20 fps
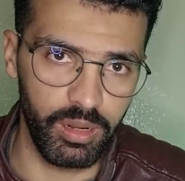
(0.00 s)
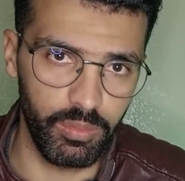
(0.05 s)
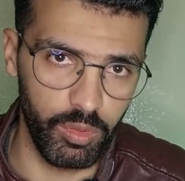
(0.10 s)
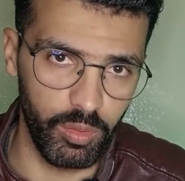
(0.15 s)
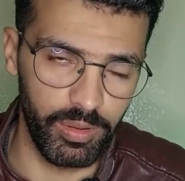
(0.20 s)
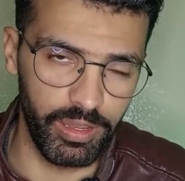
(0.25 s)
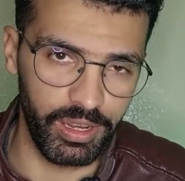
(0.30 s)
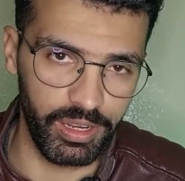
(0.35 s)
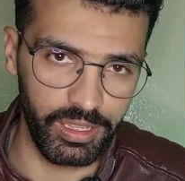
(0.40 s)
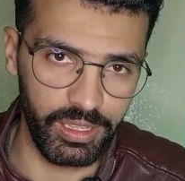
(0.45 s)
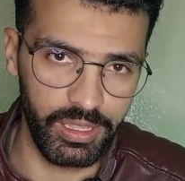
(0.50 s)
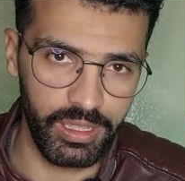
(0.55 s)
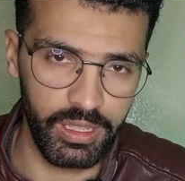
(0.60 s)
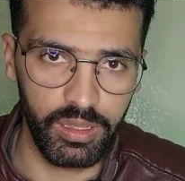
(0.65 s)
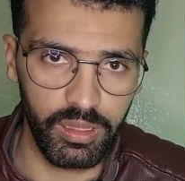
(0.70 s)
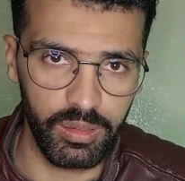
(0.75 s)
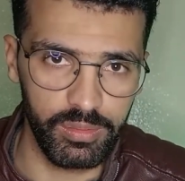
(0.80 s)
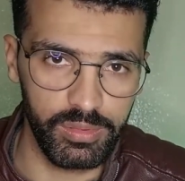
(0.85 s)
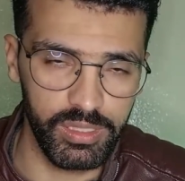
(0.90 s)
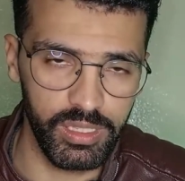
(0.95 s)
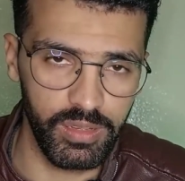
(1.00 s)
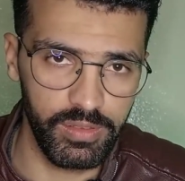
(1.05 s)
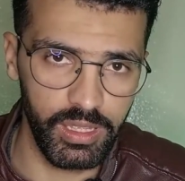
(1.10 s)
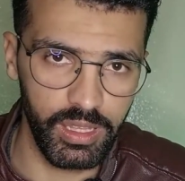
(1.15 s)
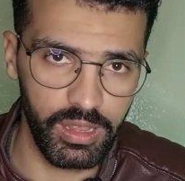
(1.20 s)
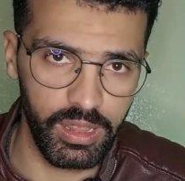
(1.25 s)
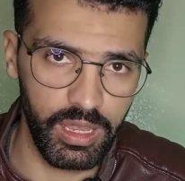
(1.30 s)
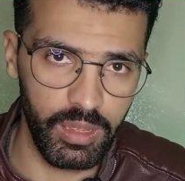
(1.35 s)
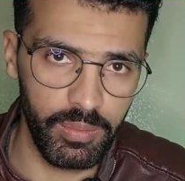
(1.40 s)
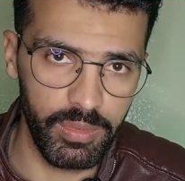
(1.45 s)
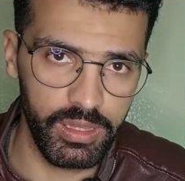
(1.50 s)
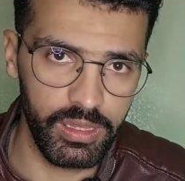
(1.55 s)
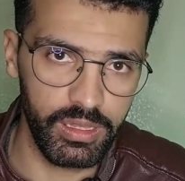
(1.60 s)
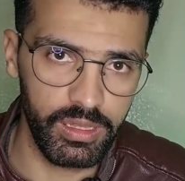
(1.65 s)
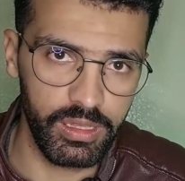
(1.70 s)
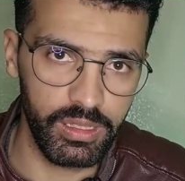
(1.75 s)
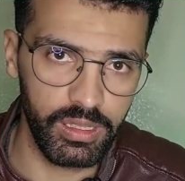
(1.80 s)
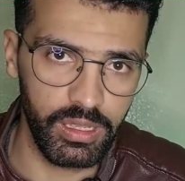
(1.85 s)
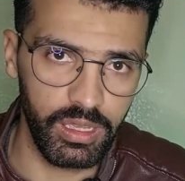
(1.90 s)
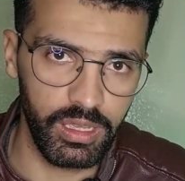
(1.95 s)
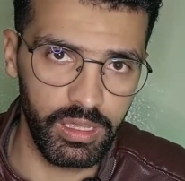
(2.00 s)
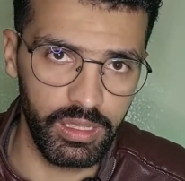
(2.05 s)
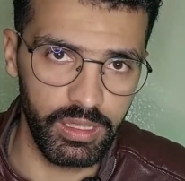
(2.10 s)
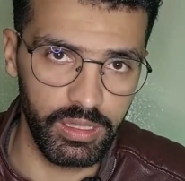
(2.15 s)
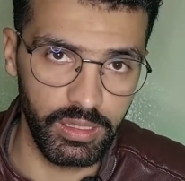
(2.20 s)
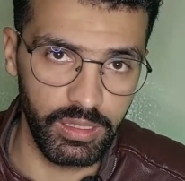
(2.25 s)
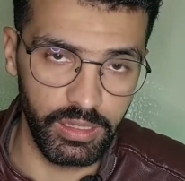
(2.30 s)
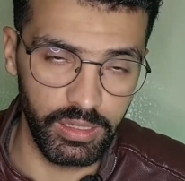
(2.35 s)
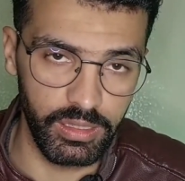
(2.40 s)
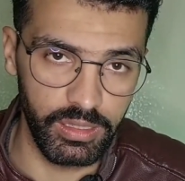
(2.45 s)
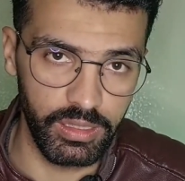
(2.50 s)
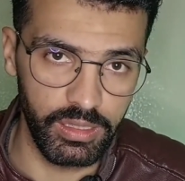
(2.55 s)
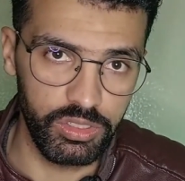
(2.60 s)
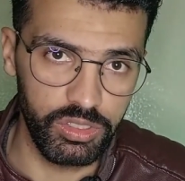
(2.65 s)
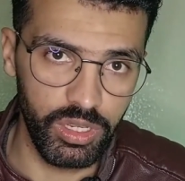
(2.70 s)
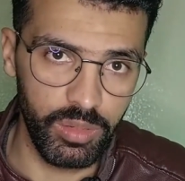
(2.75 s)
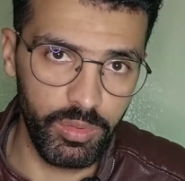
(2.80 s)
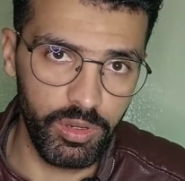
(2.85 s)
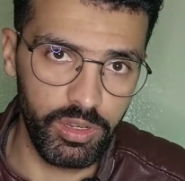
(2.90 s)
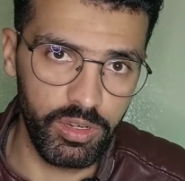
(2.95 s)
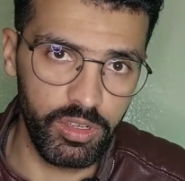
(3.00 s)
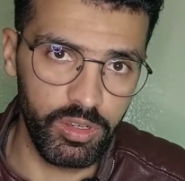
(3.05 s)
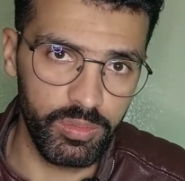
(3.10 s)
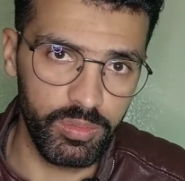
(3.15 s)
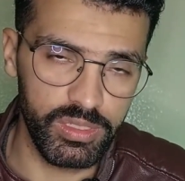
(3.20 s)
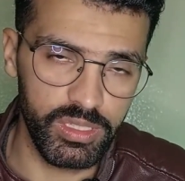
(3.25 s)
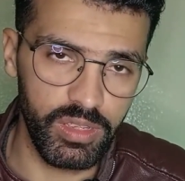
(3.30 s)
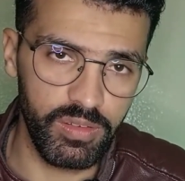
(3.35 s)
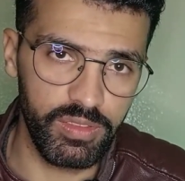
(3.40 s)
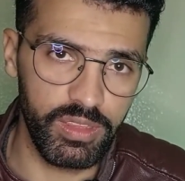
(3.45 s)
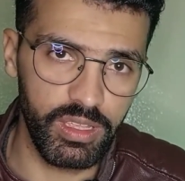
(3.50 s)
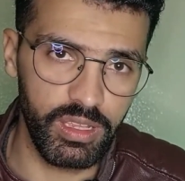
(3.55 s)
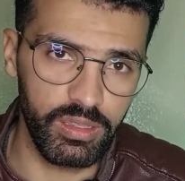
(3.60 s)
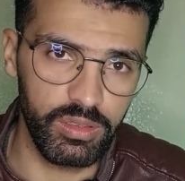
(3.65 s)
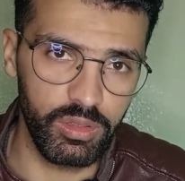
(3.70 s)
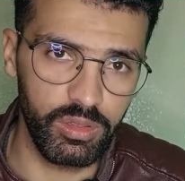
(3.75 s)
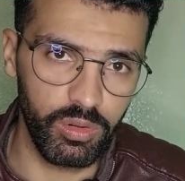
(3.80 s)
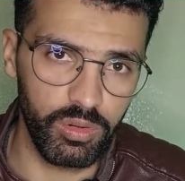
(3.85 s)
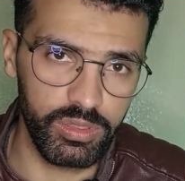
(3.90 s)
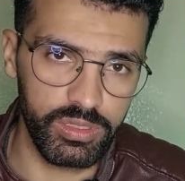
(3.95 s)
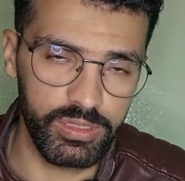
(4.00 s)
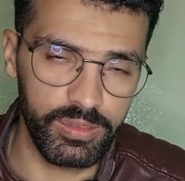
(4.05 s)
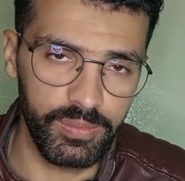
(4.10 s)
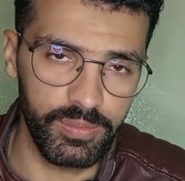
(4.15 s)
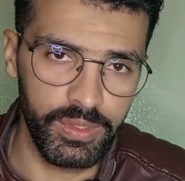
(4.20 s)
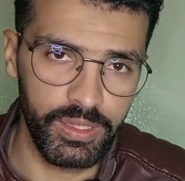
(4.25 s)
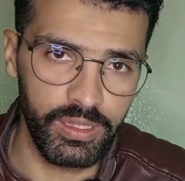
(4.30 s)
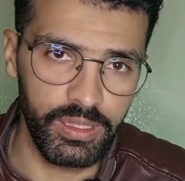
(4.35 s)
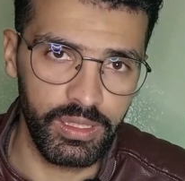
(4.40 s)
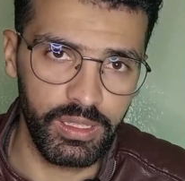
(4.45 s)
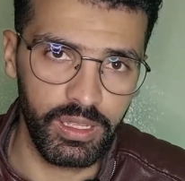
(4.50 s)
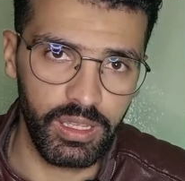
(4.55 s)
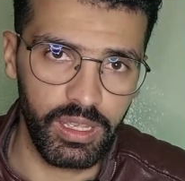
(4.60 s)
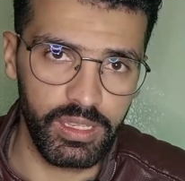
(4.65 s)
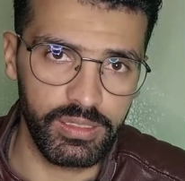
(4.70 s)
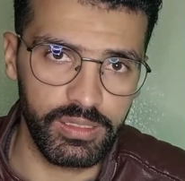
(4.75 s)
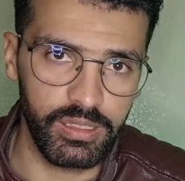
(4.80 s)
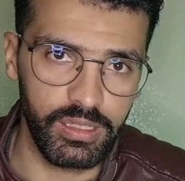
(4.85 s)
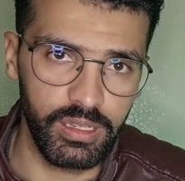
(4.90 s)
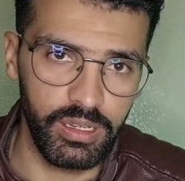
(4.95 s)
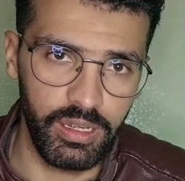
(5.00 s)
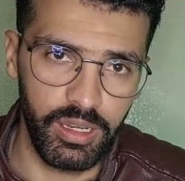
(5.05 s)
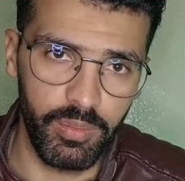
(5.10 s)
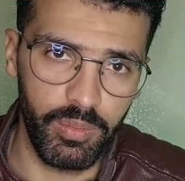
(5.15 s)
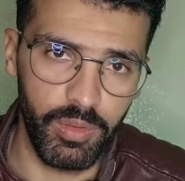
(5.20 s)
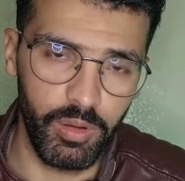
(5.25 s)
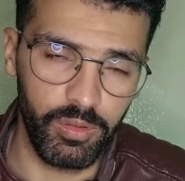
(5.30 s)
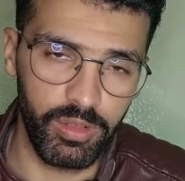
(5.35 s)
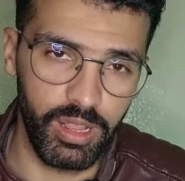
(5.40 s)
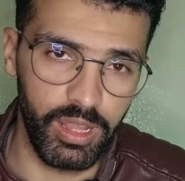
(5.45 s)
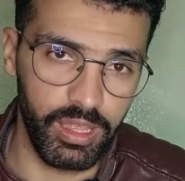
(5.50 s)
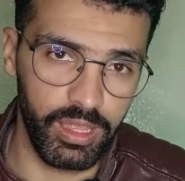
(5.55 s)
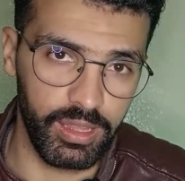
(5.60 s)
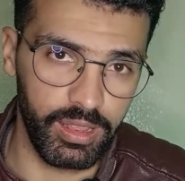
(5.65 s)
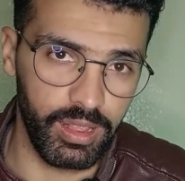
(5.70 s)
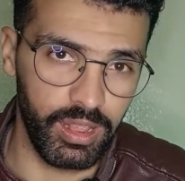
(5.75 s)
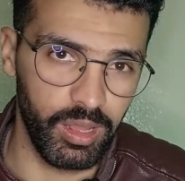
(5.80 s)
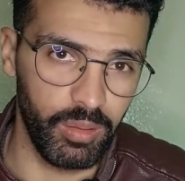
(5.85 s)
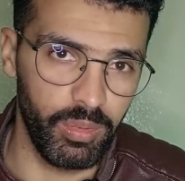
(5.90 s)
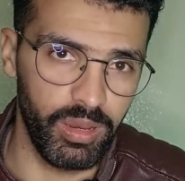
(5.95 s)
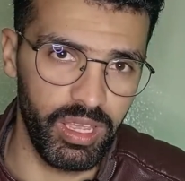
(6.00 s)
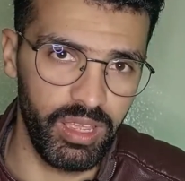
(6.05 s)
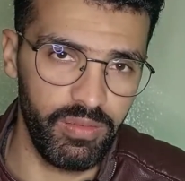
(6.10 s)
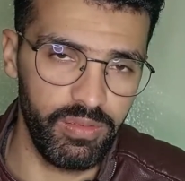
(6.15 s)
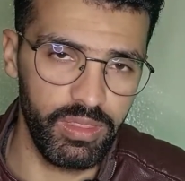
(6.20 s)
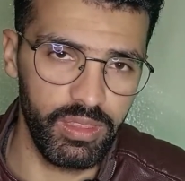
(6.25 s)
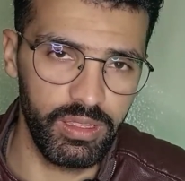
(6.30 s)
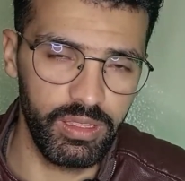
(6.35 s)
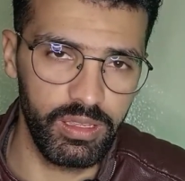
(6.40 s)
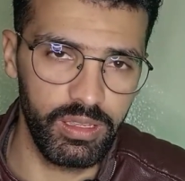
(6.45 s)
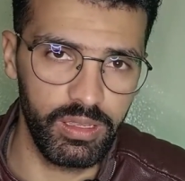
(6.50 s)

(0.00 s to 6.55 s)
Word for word: المبارك فبزاف ديال التلاميذ كيتجمعوا عليهم بزاف ديال الدروس خاصه يعني المواد اللي كتطلب الحفظ